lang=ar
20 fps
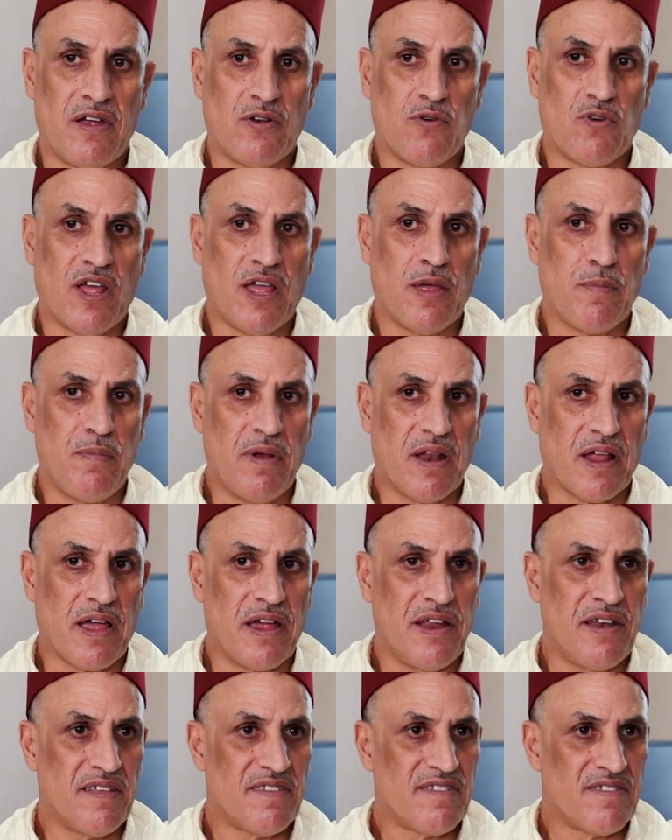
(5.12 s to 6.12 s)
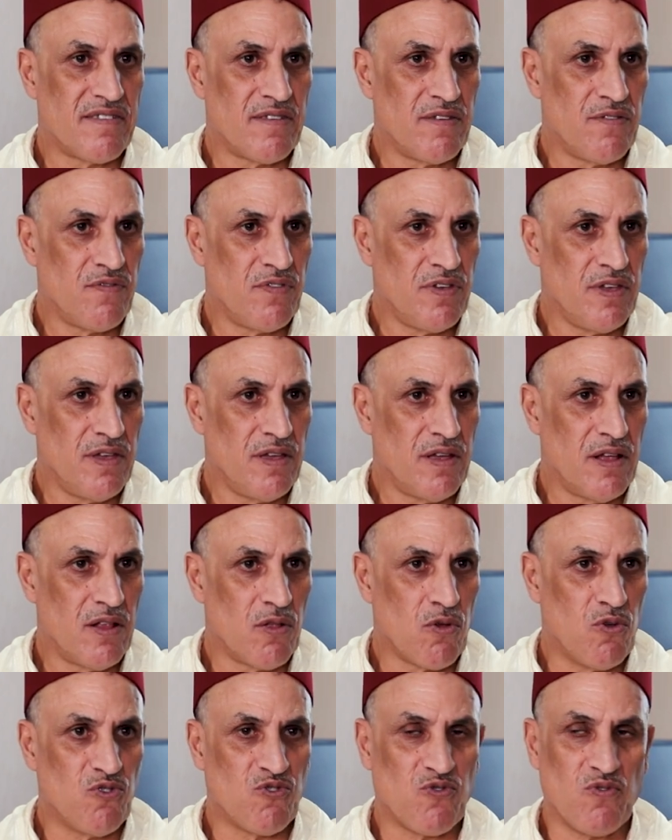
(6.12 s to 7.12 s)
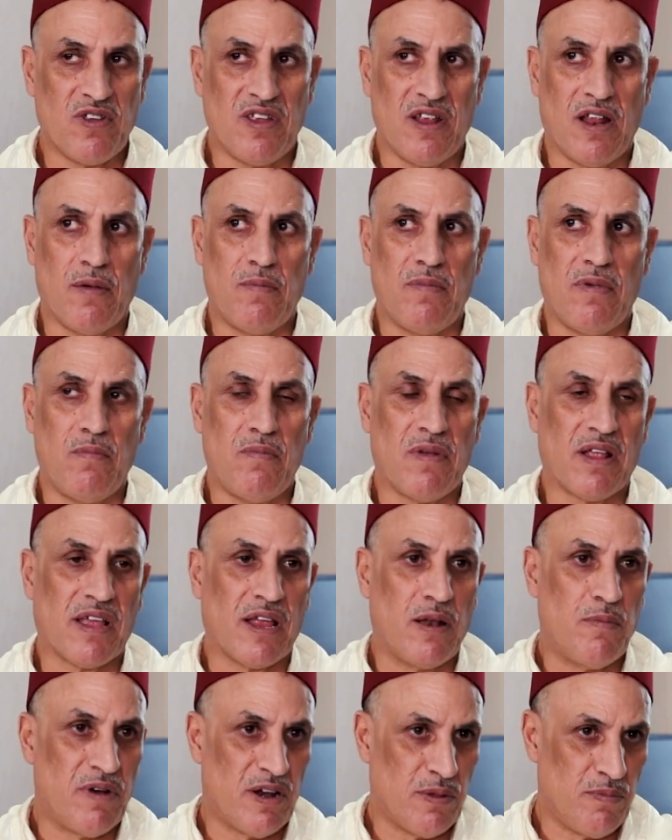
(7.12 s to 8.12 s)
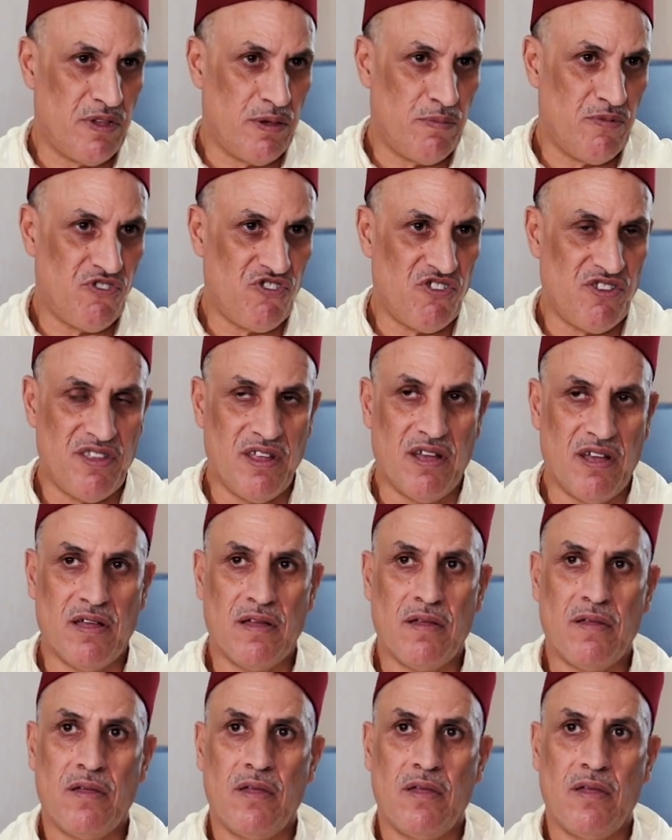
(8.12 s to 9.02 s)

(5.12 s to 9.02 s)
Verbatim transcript: نرحب بالقناة في القنصلية العامة للمملكة المغربية بجدة